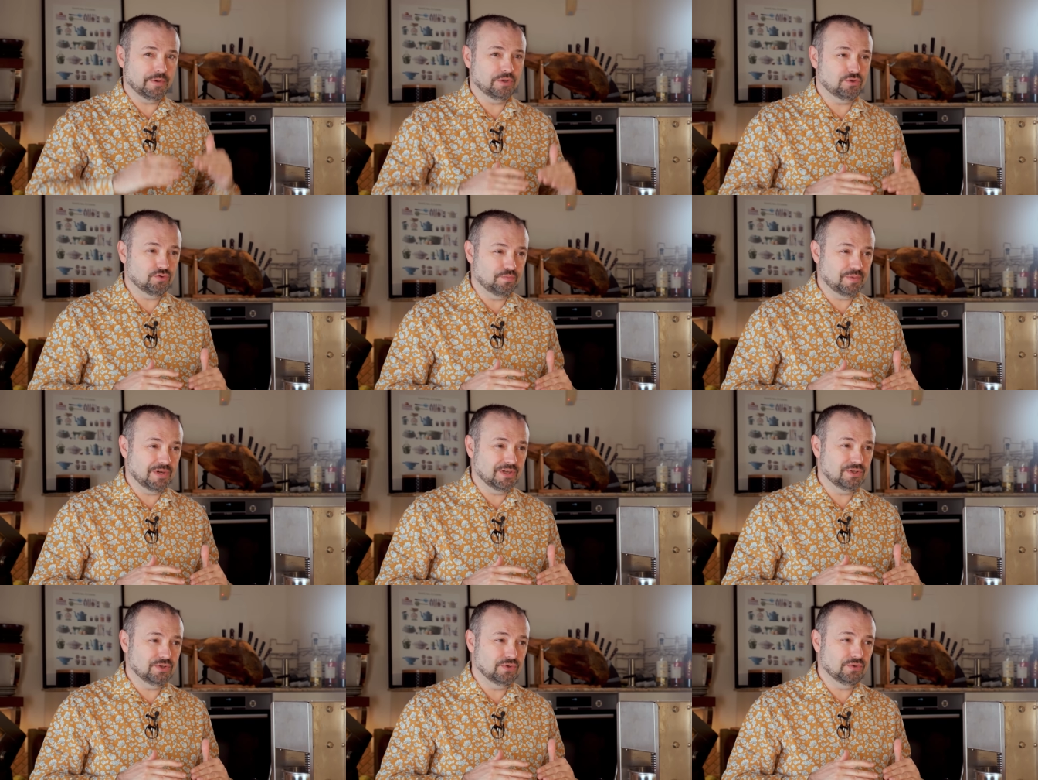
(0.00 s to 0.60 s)
опять
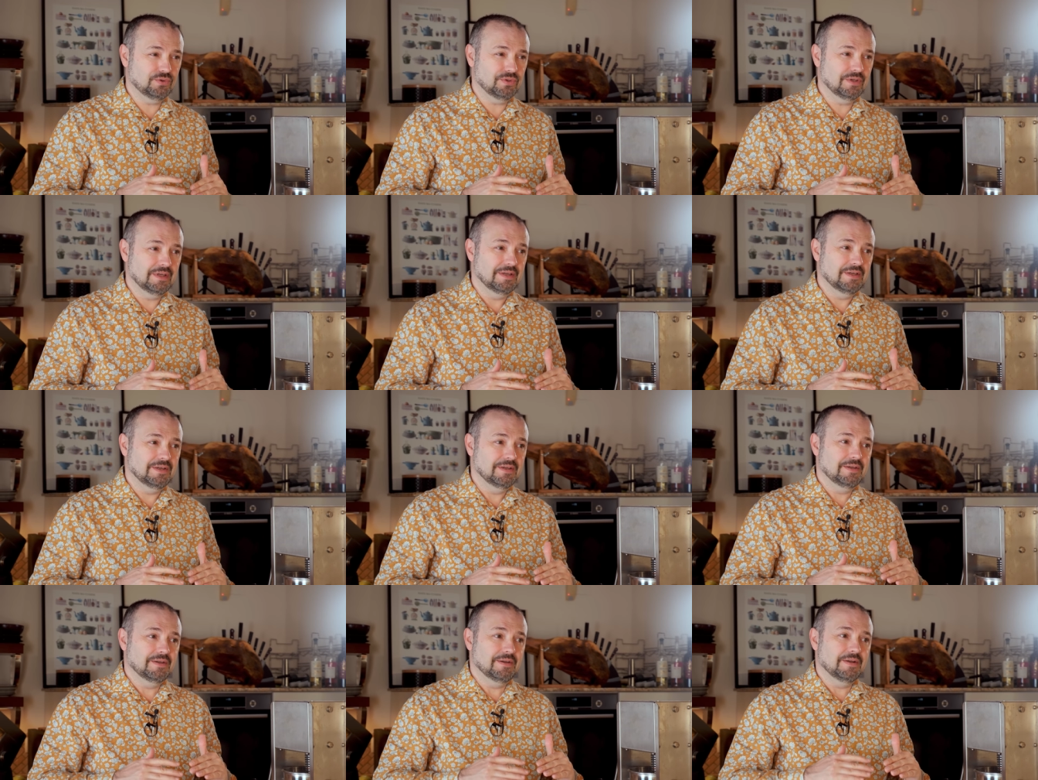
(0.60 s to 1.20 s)
упадет,
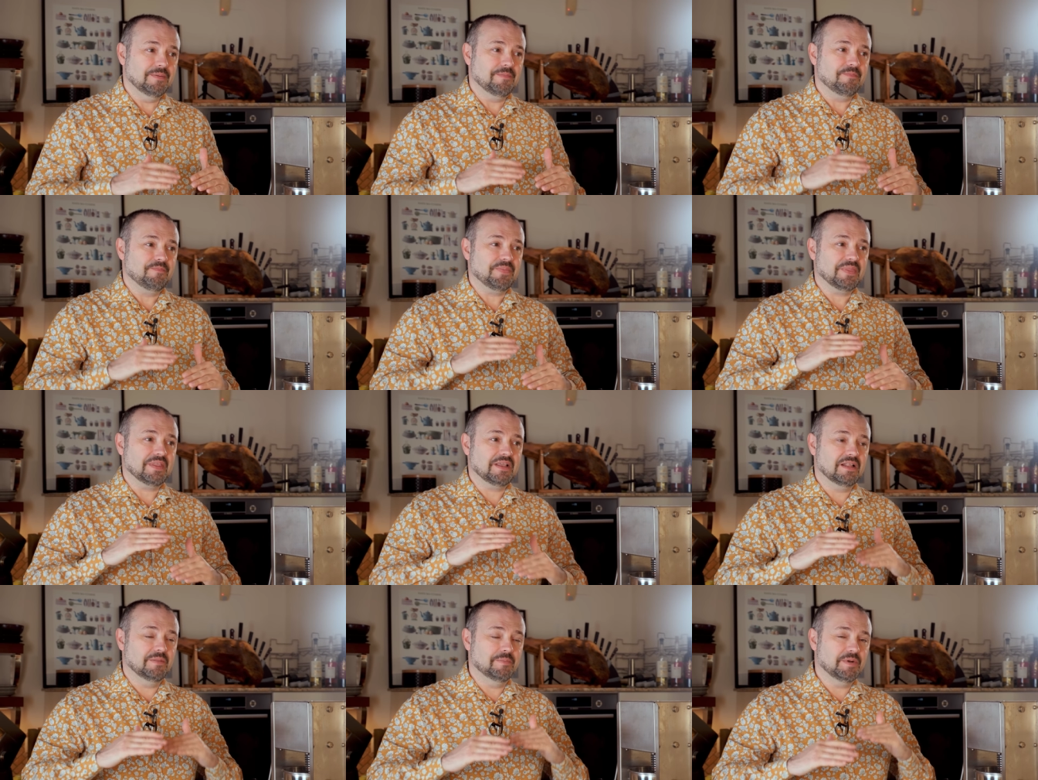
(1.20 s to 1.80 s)

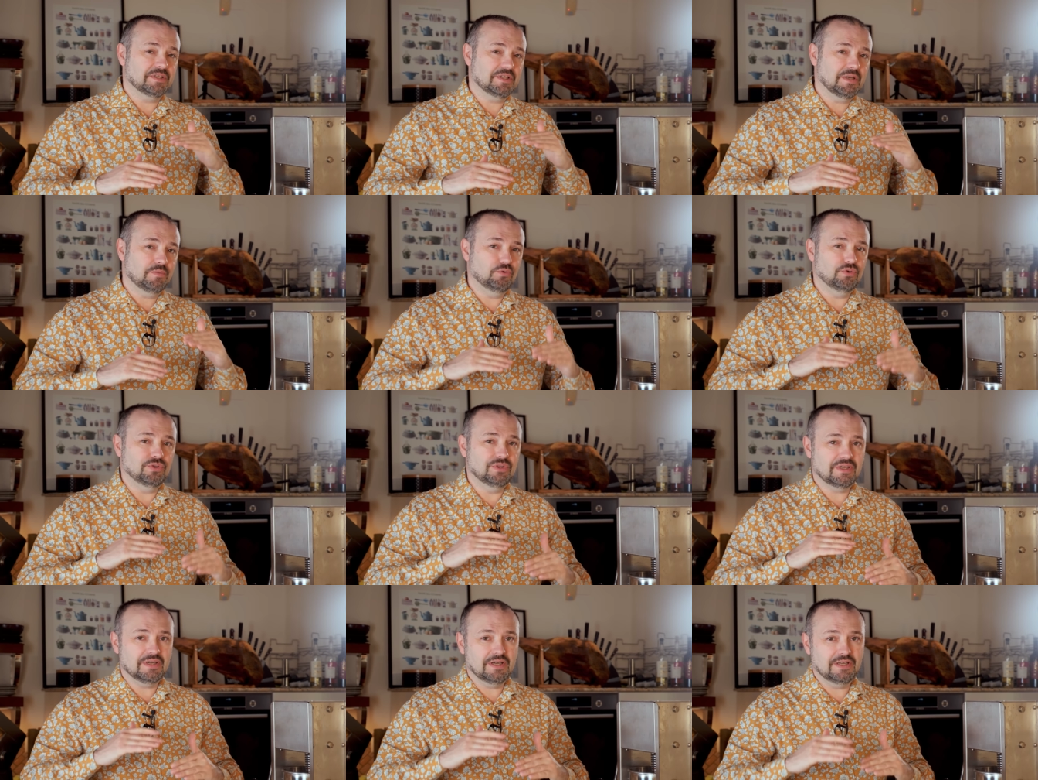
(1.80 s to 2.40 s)
колбаса
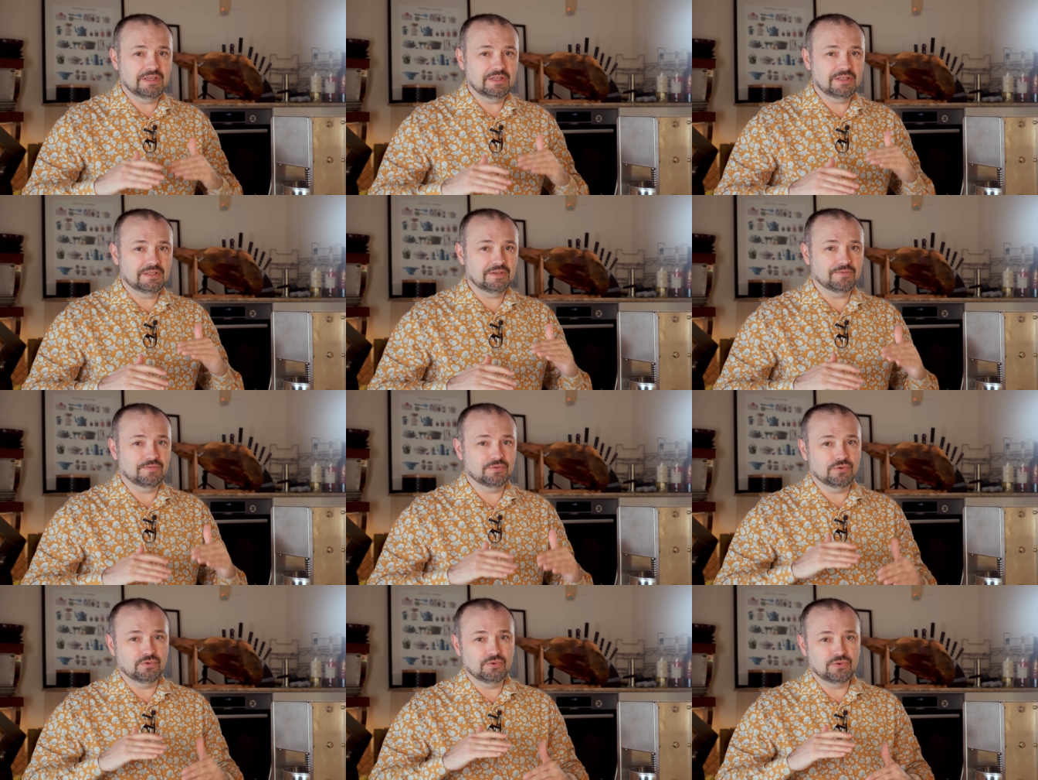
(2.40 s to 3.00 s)
будет находиться
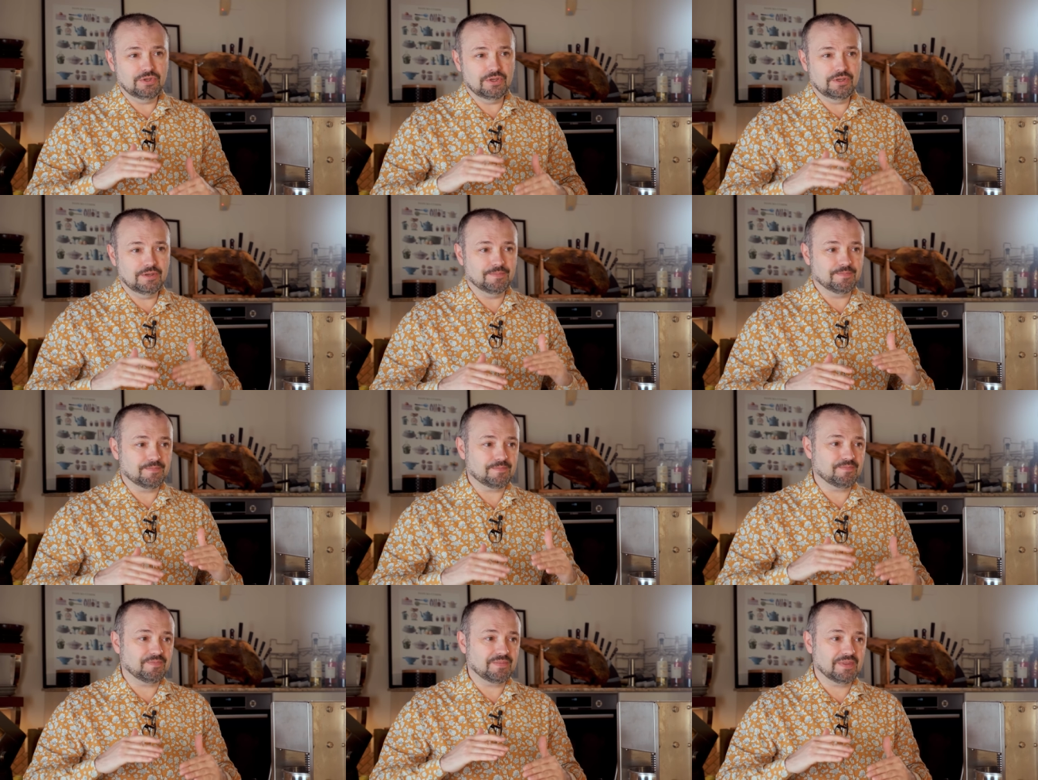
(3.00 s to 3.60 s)
в
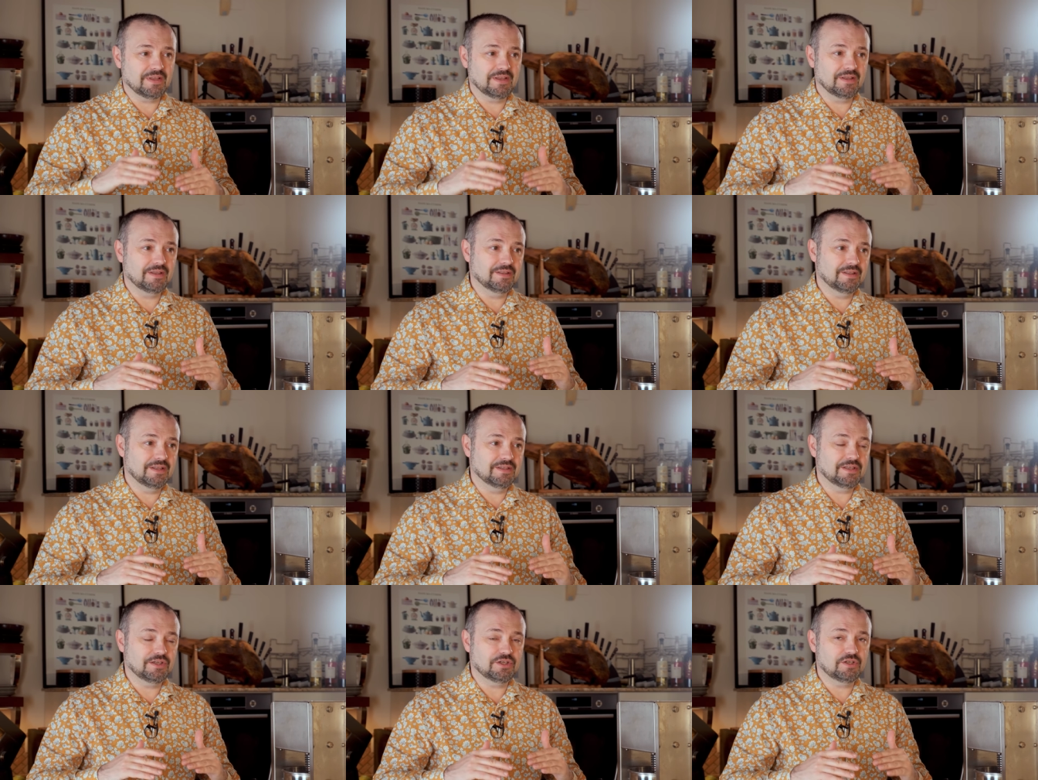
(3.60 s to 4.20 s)
зоне
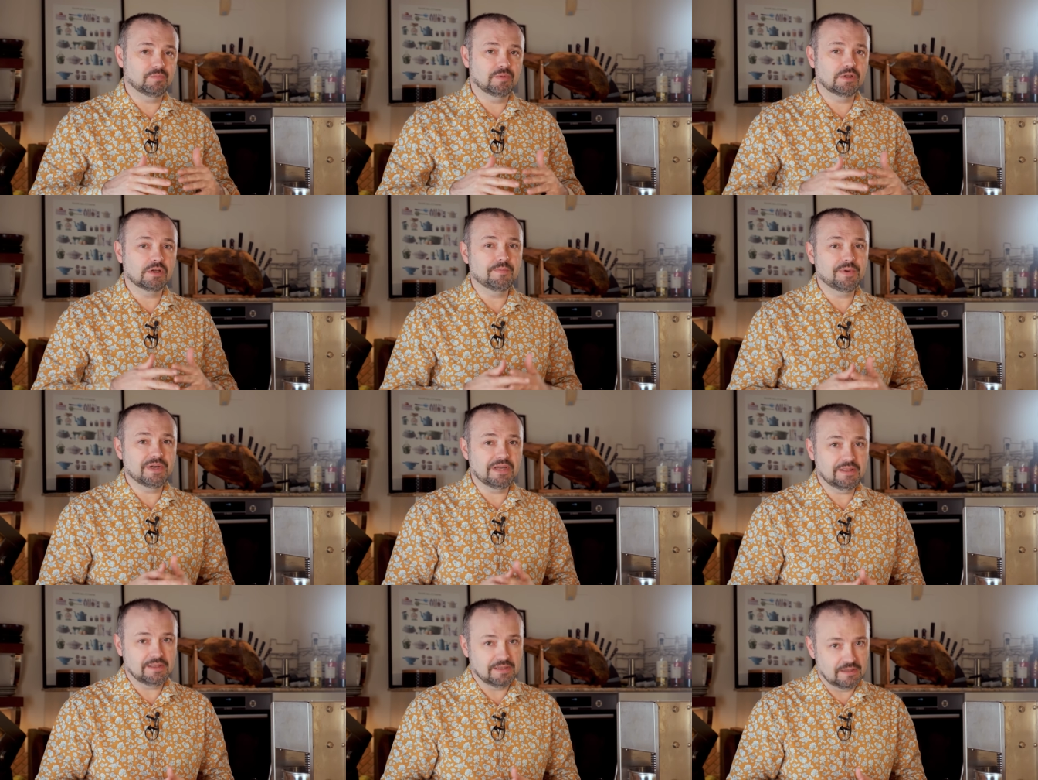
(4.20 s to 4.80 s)
достаточно
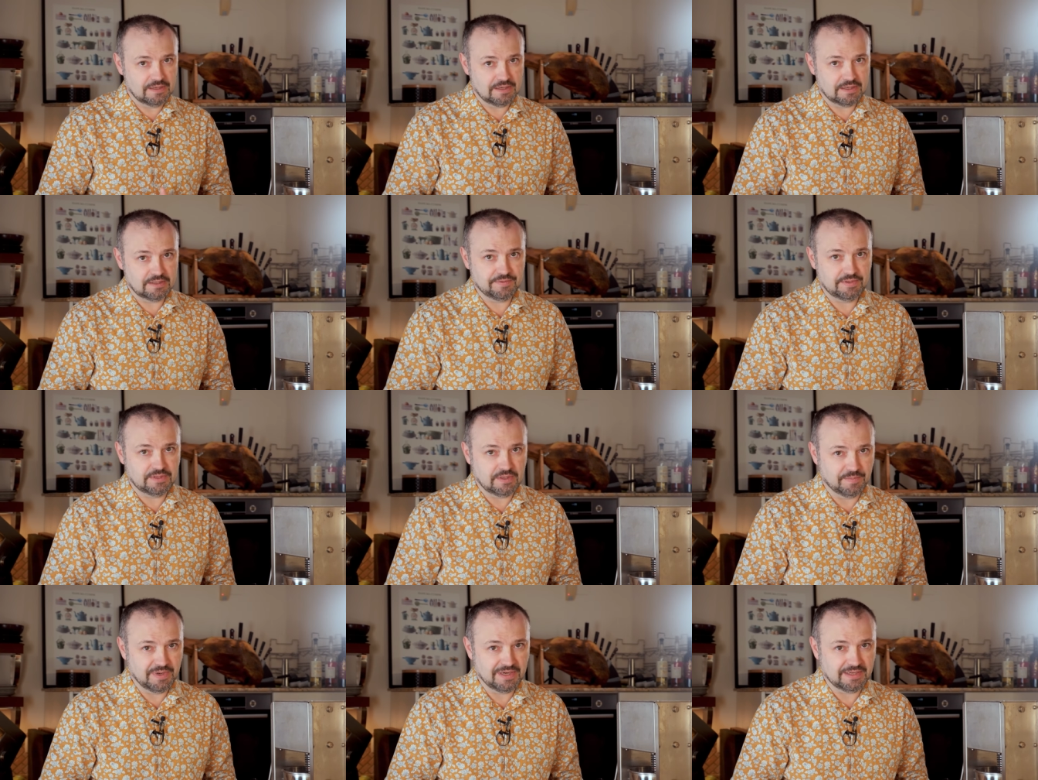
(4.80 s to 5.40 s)
благоприятной для
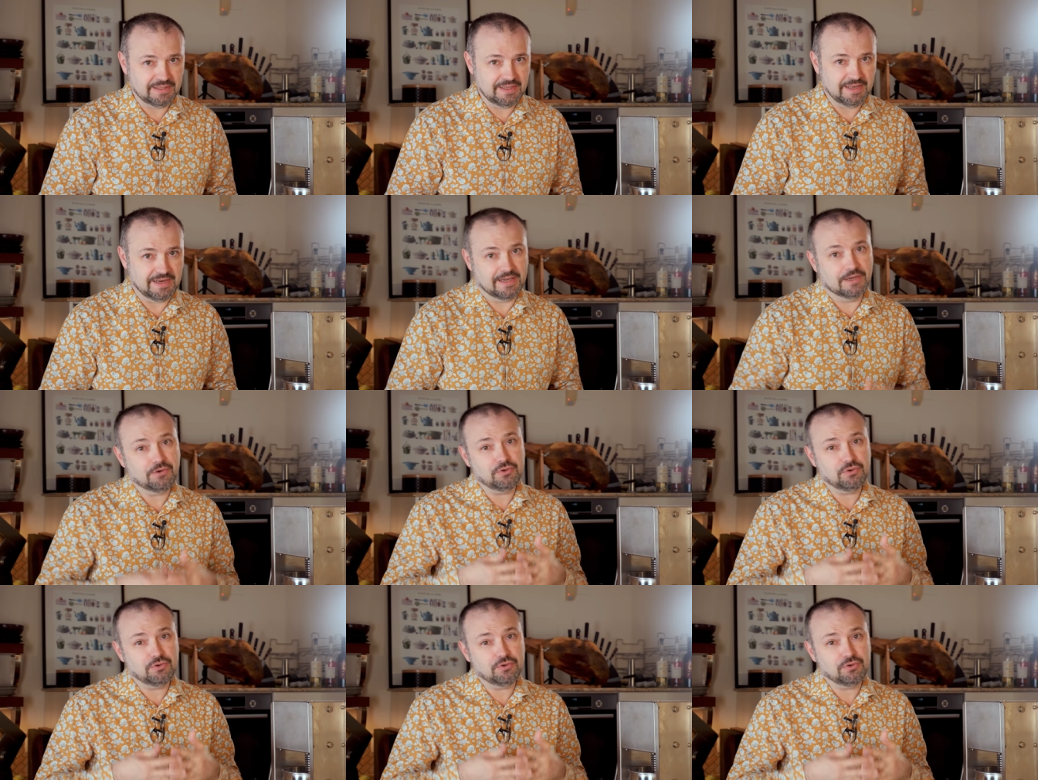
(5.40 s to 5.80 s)
развития бактерий.